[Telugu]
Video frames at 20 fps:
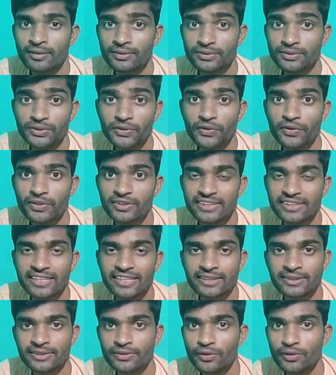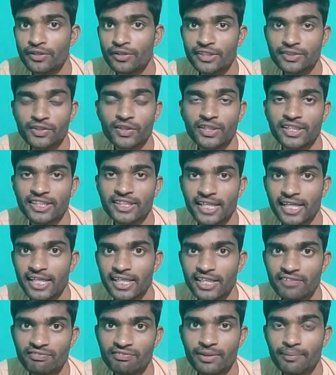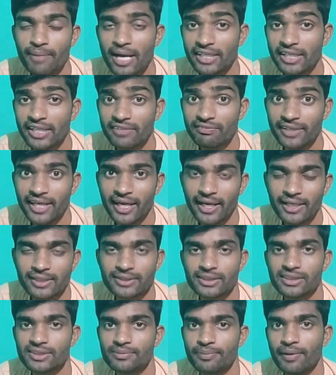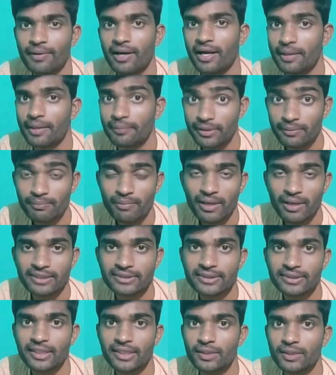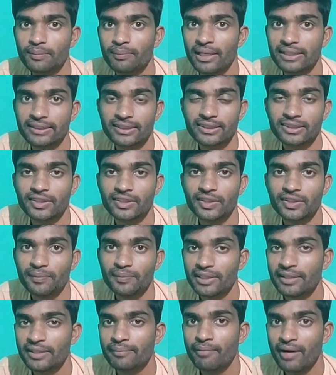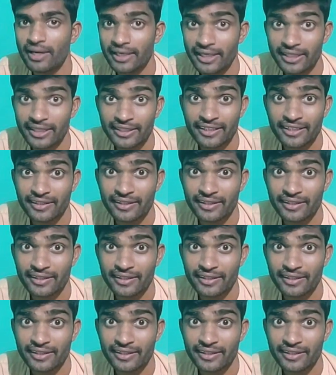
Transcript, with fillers: జూన్ సిక్స్ ట్వంటీ ట్వంటీ త్రీ నిఫ్టీ బ్యాంక్ నిఫ్టీ అనాలిసిస్ ప్రకారం అయితే బయింగ్ సైడ్ అయితే ప్లాన్ చేసింది మార్కెట్